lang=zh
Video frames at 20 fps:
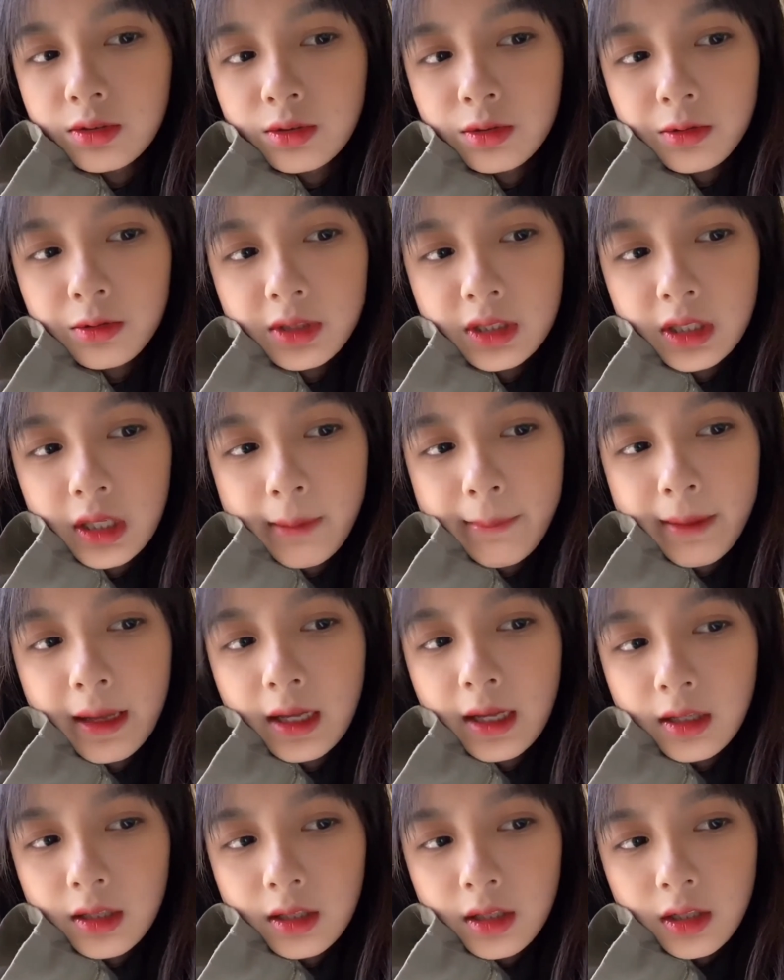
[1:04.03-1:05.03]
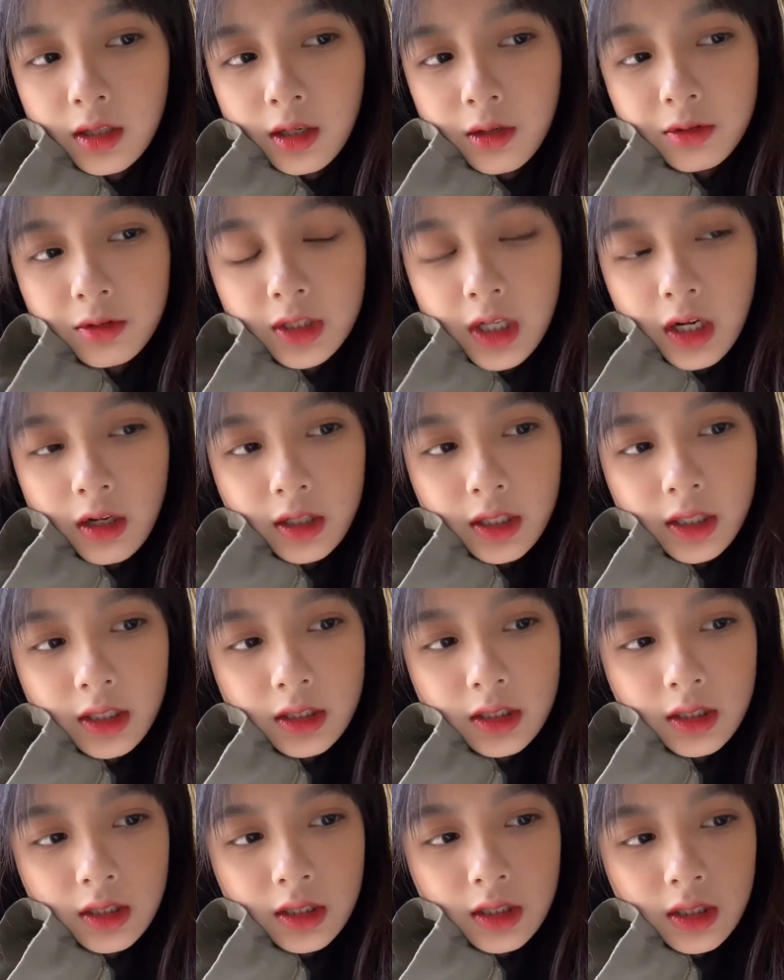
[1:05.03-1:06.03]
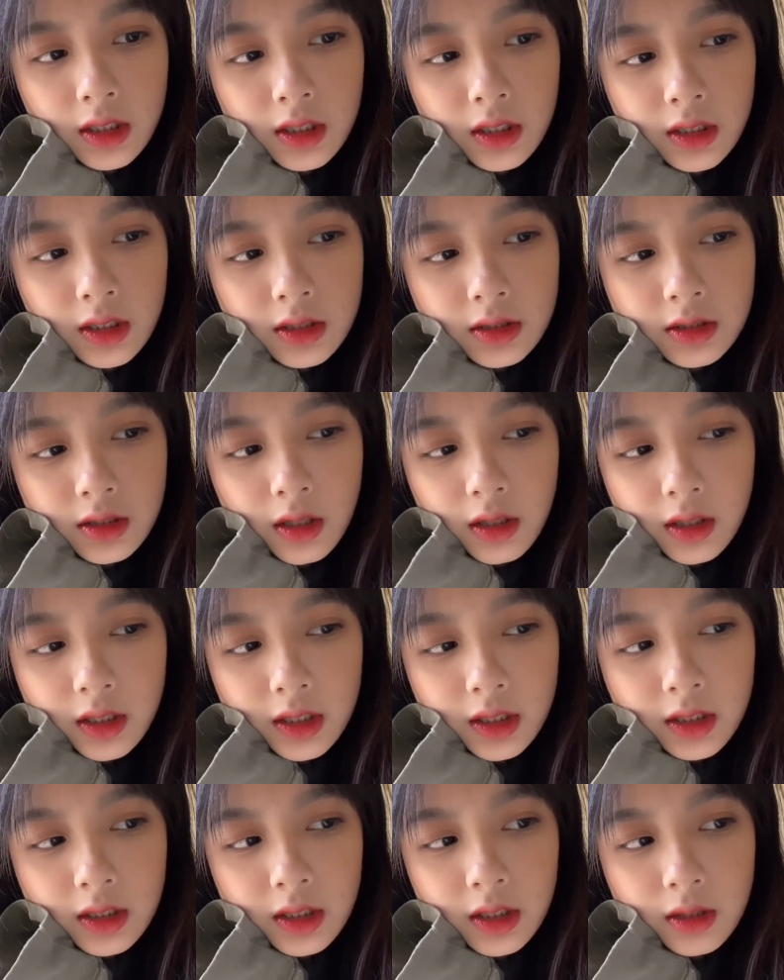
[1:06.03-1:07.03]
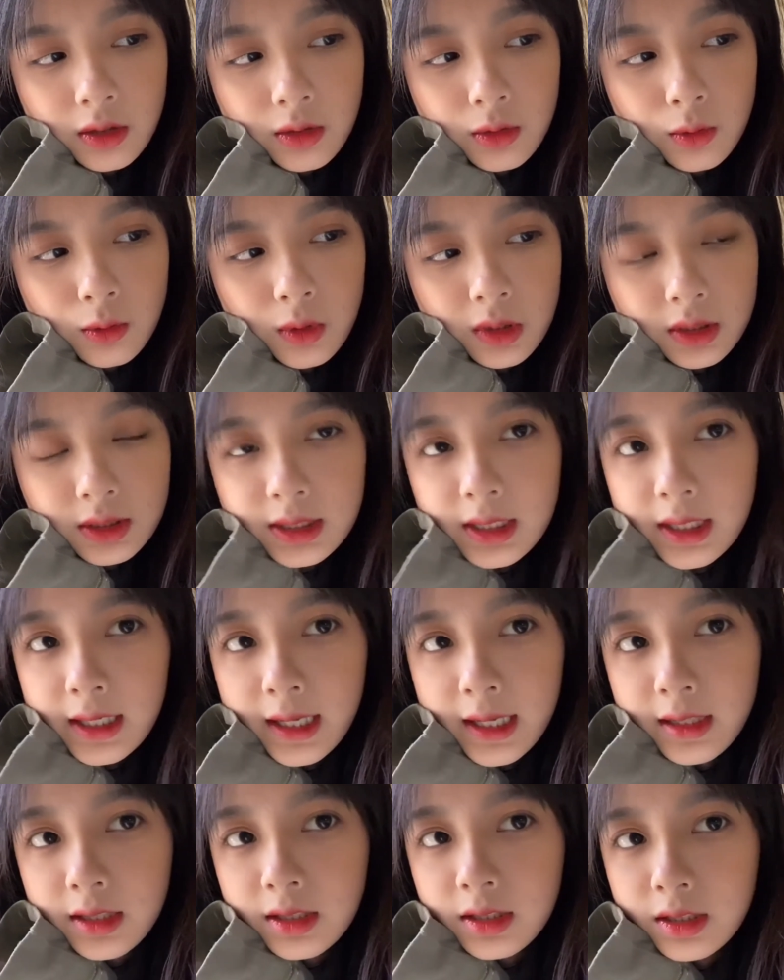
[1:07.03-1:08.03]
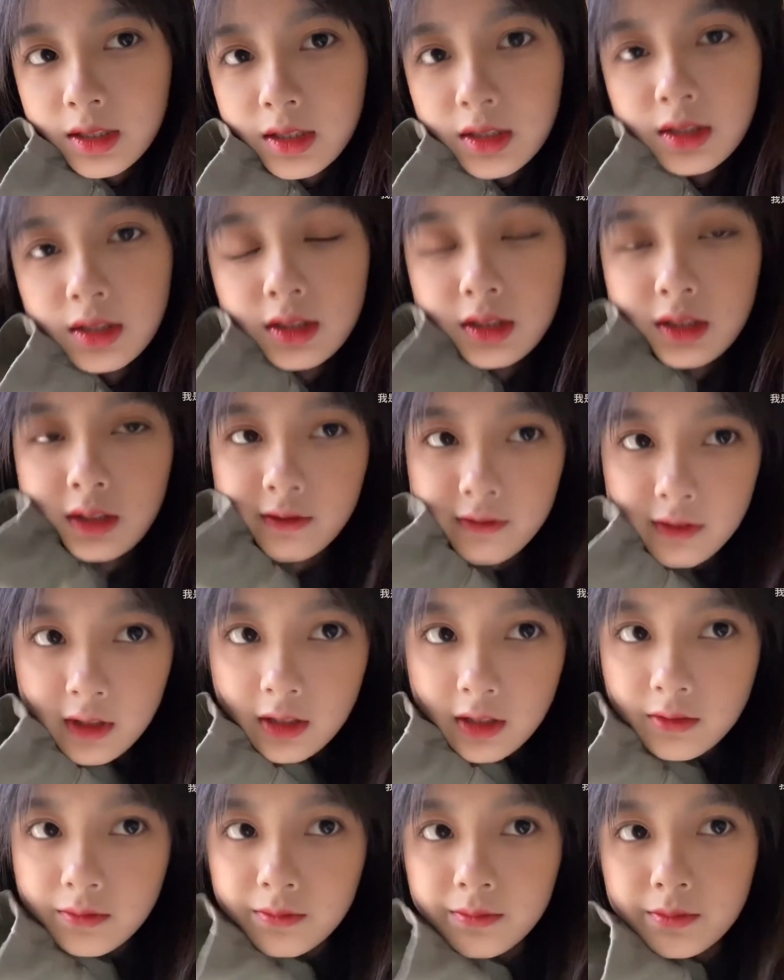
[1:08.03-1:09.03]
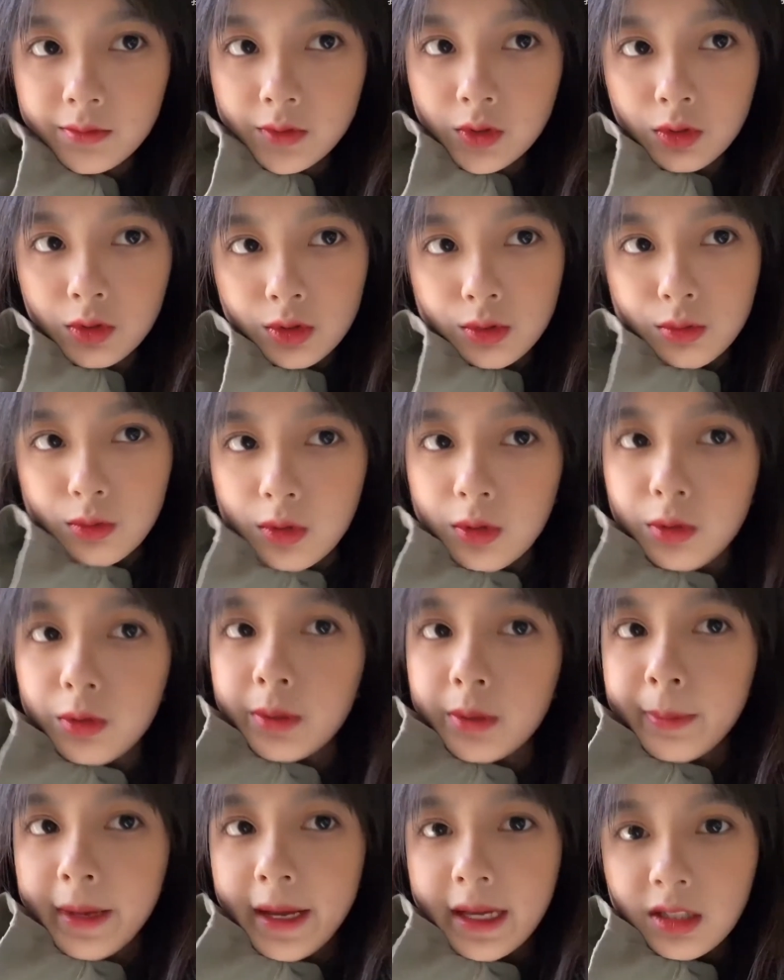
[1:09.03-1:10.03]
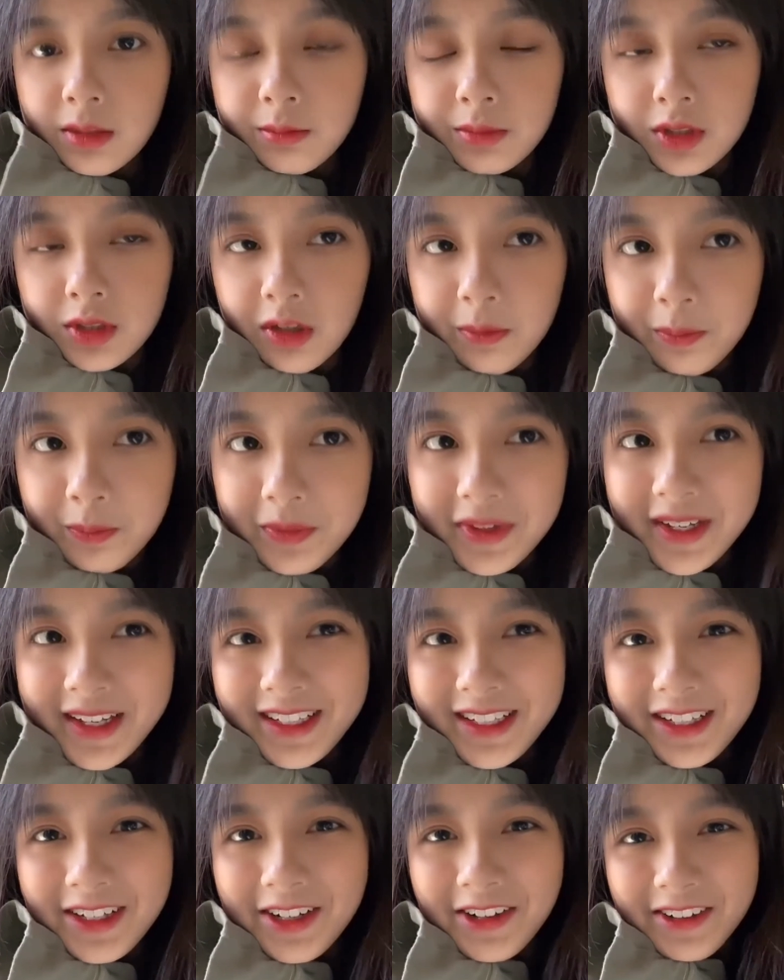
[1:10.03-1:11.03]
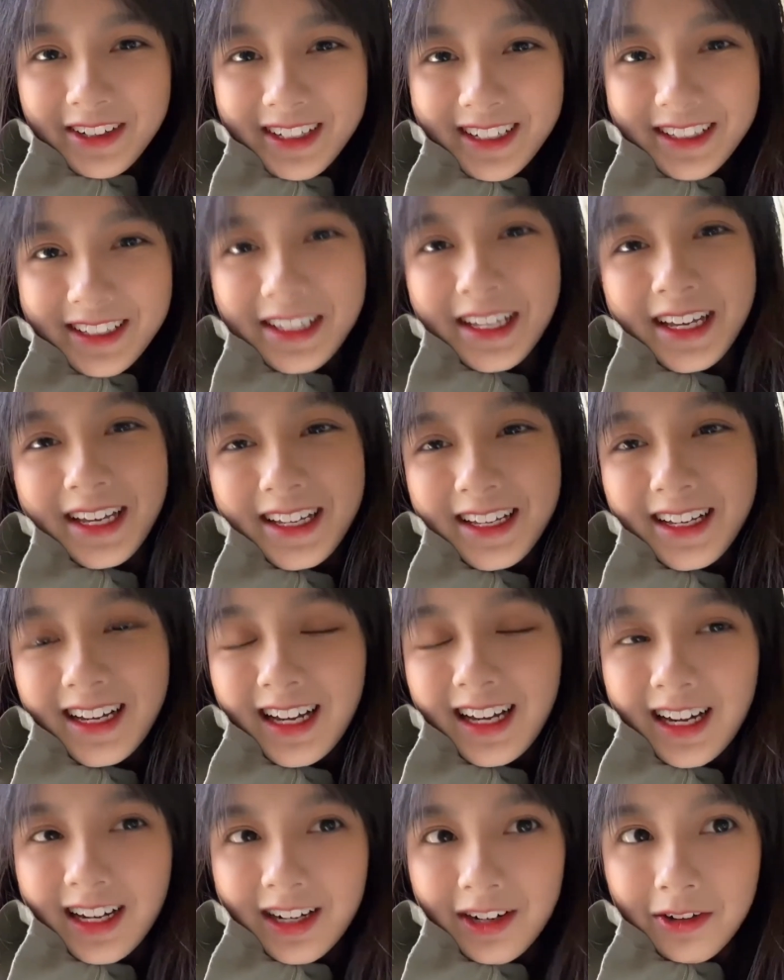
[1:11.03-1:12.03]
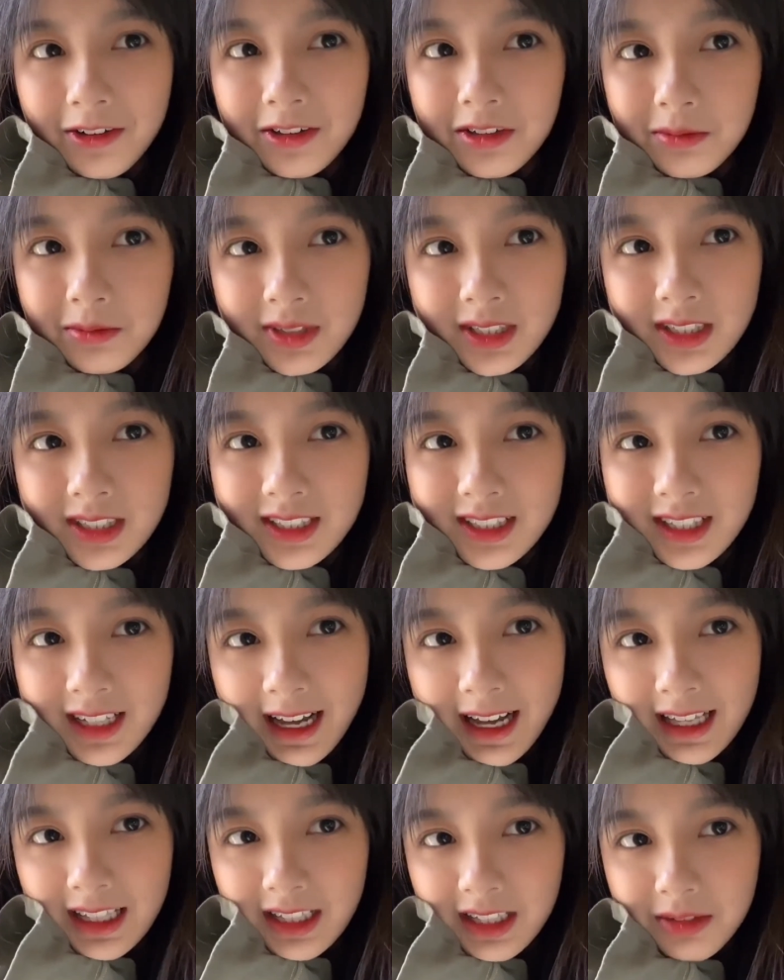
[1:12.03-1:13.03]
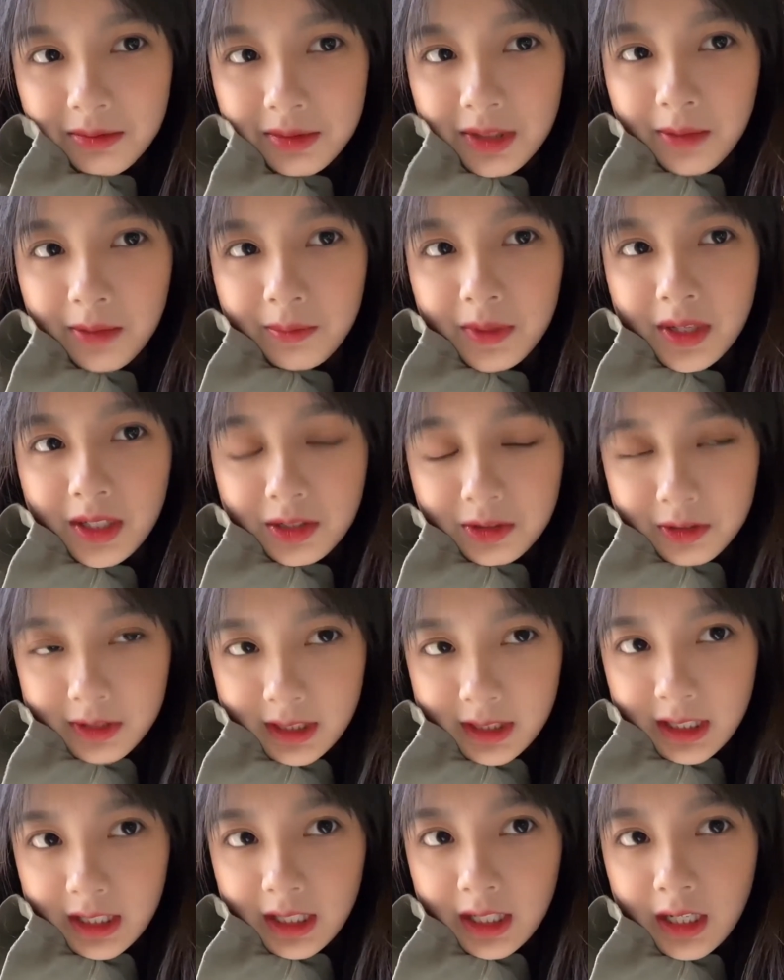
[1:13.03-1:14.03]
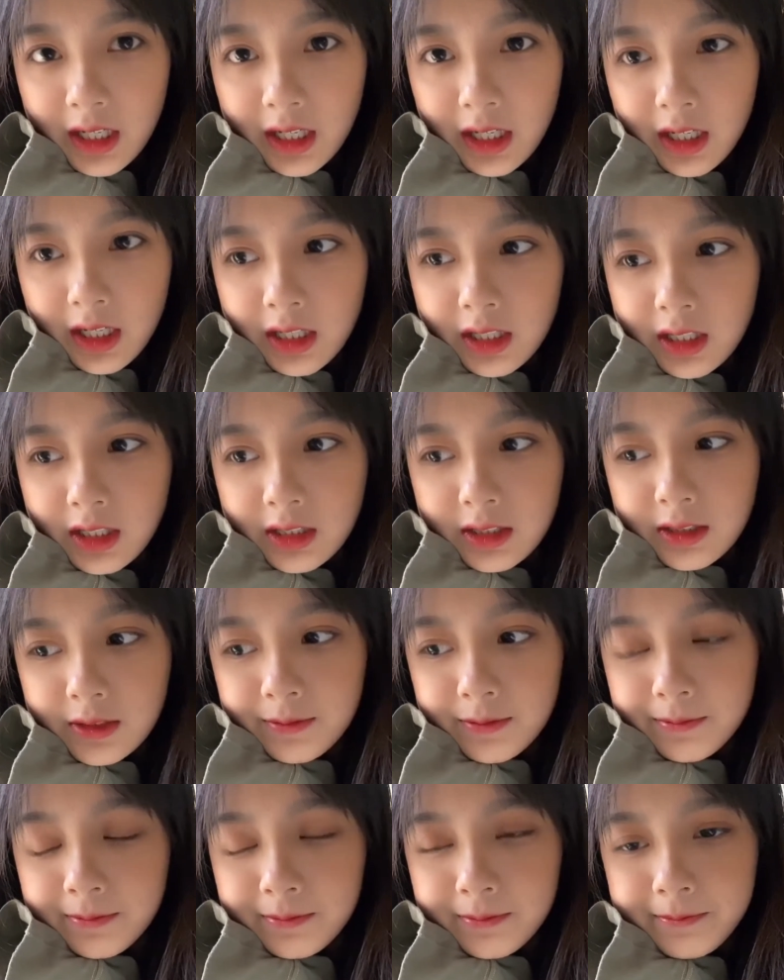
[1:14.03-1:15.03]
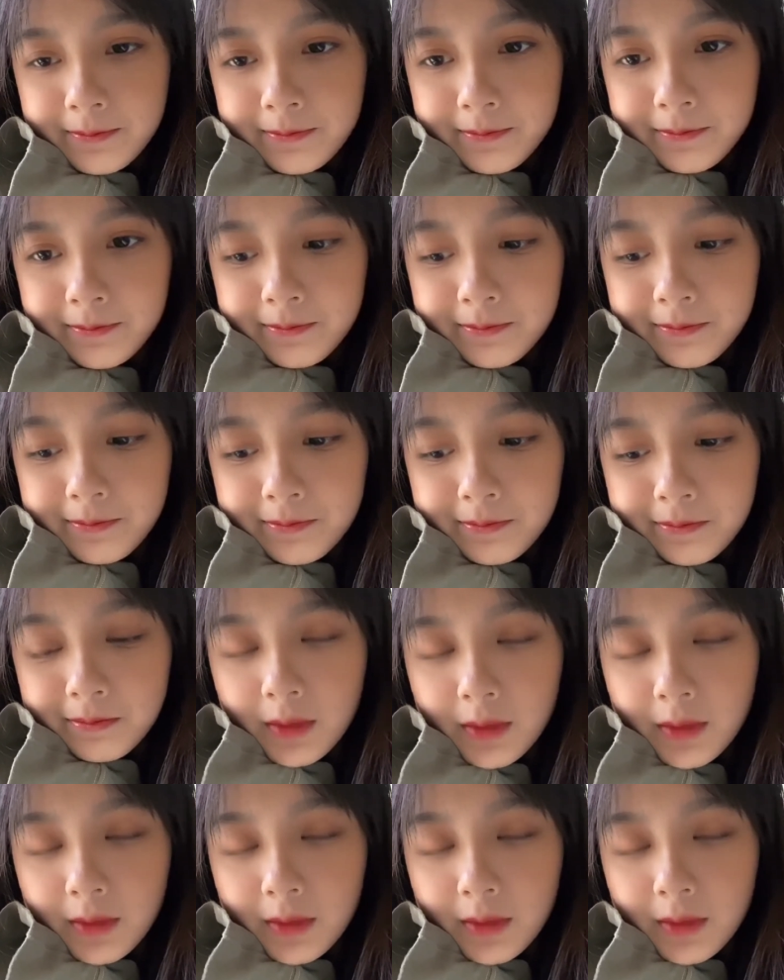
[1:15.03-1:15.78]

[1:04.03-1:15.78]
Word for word: 就一下吧。然后找了一个找了一个光线还可以的地方。就是我会拍的比较别扭一点，然后你们可能看的也比较别扭一点。嗯，